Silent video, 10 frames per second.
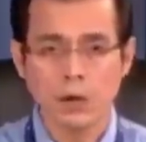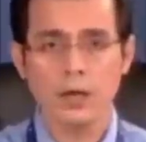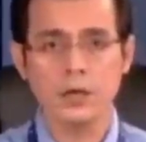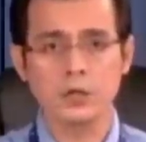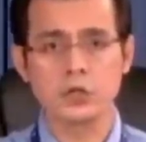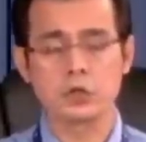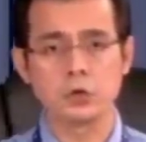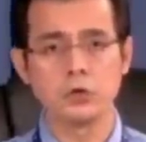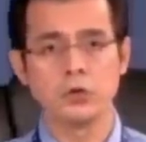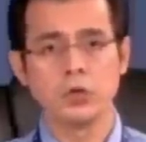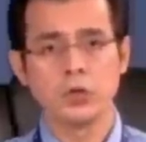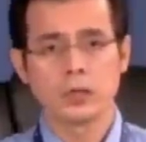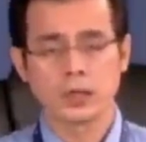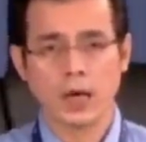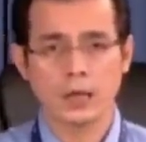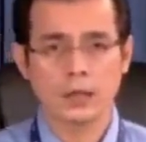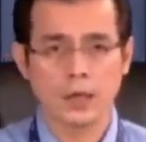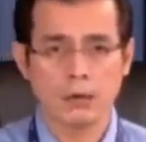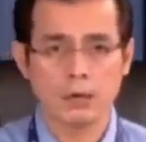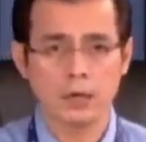While it is true that
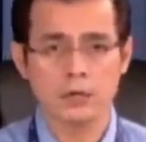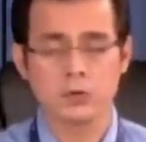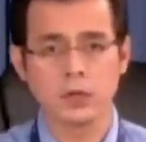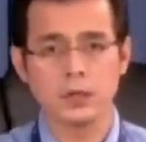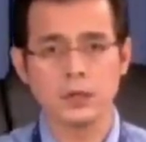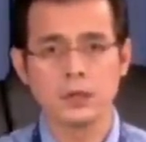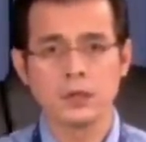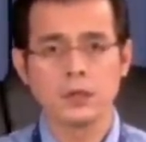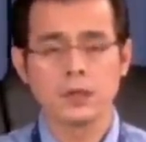under our history,